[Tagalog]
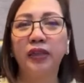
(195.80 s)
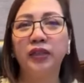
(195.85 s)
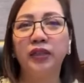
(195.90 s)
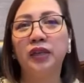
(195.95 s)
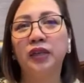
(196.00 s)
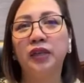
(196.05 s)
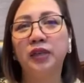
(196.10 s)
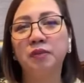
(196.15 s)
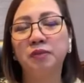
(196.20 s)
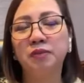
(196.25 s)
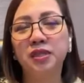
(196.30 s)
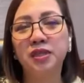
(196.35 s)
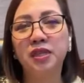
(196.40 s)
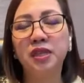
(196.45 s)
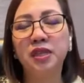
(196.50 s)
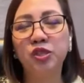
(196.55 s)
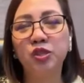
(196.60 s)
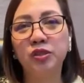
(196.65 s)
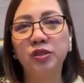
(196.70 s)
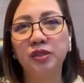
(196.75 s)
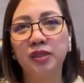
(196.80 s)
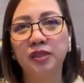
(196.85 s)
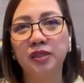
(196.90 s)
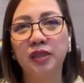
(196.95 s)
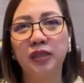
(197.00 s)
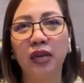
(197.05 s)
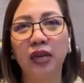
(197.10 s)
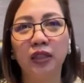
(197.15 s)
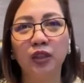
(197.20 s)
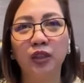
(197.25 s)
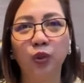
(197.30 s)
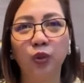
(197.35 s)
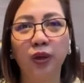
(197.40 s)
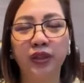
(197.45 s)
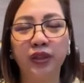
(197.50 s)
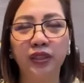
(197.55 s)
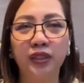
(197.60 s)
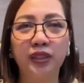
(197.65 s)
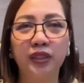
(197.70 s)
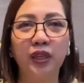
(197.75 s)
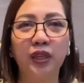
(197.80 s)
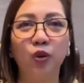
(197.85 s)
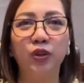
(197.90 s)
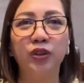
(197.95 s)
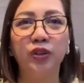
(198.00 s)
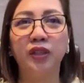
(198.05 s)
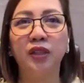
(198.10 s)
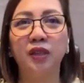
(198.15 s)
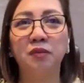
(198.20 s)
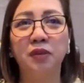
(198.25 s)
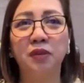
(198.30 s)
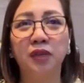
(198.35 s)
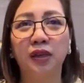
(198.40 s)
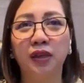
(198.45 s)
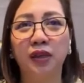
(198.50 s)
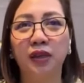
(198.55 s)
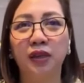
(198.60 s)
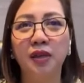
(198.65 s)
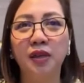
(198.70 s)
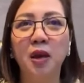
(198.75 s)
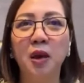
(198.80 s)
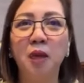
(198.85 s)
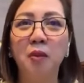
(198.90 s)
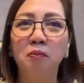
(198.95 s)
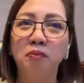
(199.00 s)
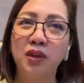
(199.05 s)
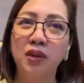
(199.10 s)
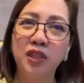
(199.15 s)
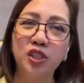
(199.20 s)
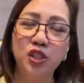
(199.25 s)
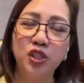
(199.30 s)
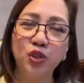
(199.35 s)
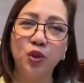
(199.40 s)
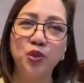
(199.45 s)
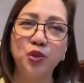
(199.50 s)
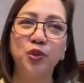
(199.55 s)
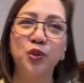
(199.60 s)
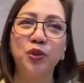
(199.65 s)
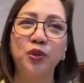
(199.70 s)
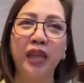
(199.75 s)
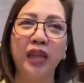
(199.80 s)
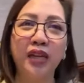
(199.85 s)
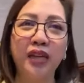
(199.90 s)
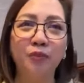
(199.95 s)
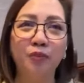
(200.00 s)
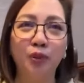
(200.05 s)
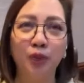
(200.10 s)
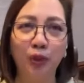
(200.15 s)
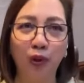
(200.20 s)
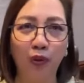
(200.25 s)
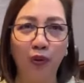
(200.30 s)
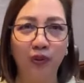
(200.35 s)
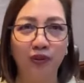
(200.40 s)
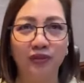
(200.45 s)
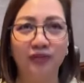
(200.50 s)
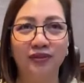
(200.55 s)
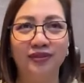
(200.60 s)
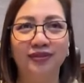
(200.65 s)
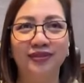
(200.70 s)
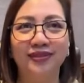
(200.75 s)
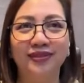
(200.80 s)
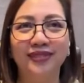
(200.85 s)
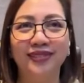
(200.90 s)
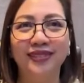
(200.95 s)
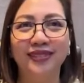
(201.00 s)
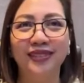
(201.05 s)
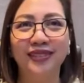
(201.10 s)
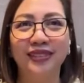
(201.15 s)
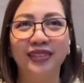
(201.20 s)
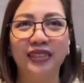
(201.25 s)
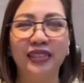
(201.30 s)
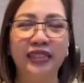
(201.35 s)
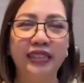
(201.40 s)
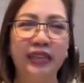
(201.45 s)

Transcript: ang investigasyon sa Senado ay nagkaroon na ng mga malisyosong tagabulong. Yeah. Kaya